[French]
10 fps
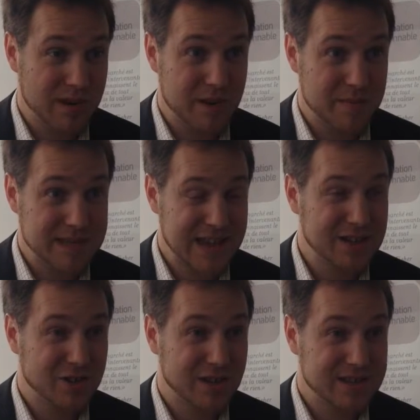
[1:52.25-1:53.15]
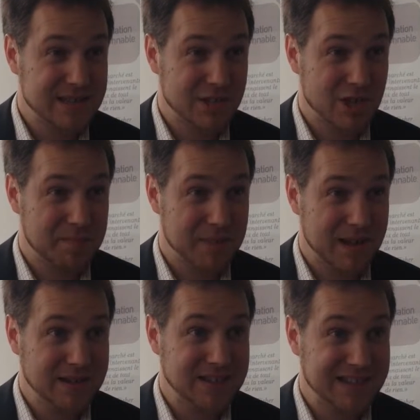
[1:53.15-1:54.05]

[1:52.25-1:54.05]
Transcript: et le message que les dirigeants passent,